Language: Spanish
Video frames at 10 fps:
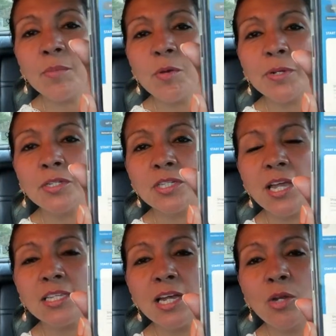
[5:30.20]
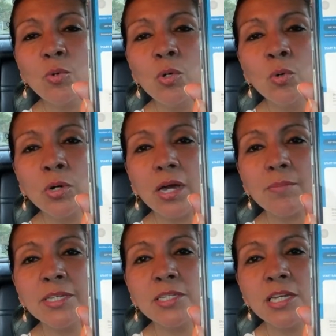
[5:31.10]
mi princesa Lulú,
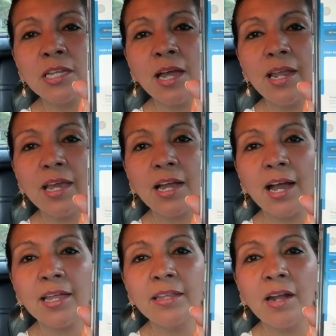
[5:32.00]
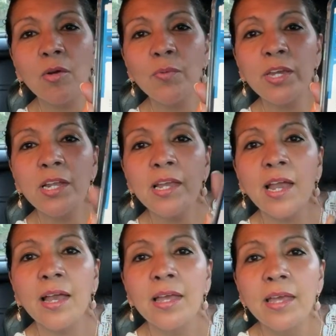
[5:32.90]
Carmencita, Alejandra,
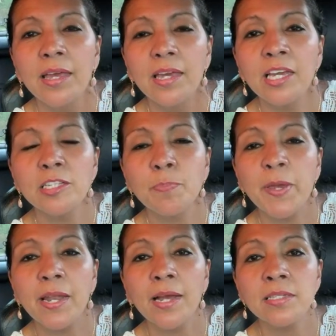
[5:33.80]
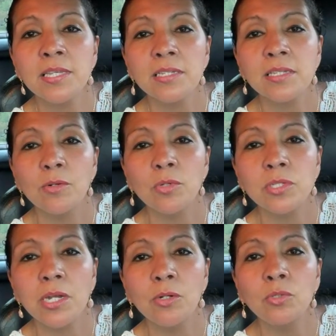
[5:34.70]
Ovilia, Esperanza? Saludos,
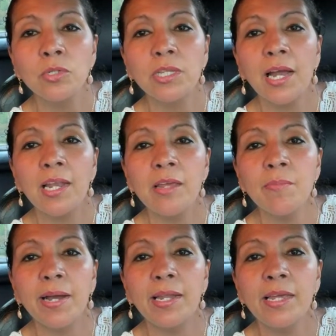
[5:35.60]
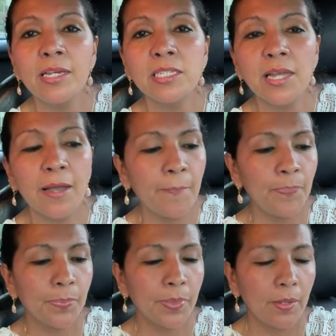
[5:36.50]
saludos, Dali, Marixa.
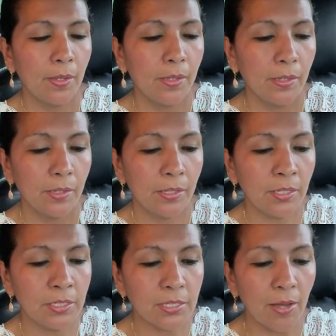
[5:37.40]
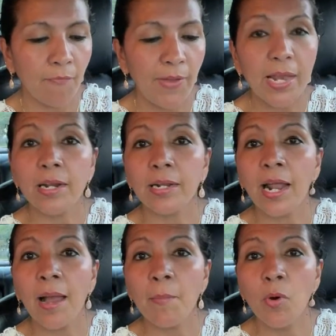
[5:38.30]
Isabel
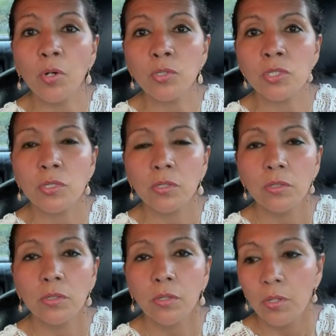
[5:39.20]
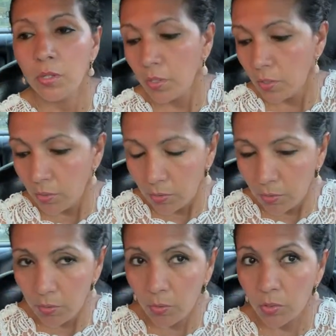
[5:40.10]
Ramos.
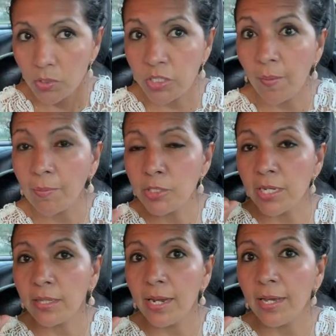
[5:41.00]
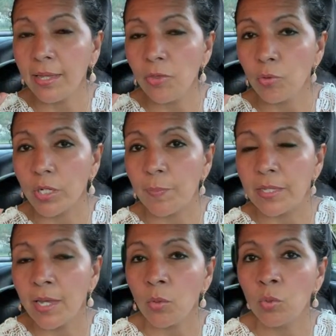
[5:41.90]
Llevamos ya tres ganadoras,
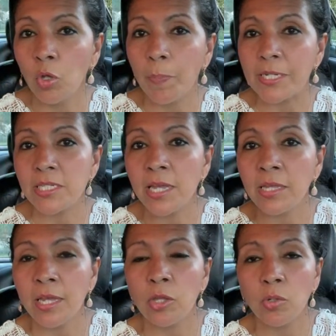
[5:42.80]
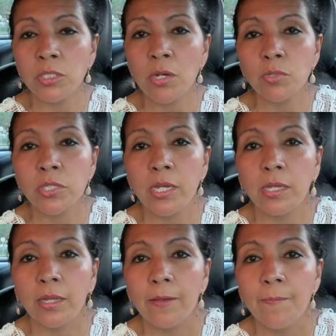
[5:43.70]
¿verdad? Uno presente, dos
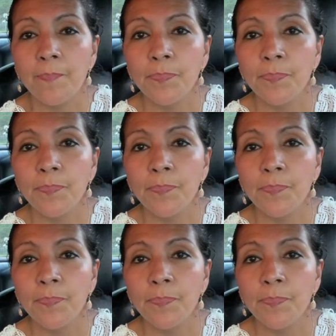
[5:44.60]
ausentes.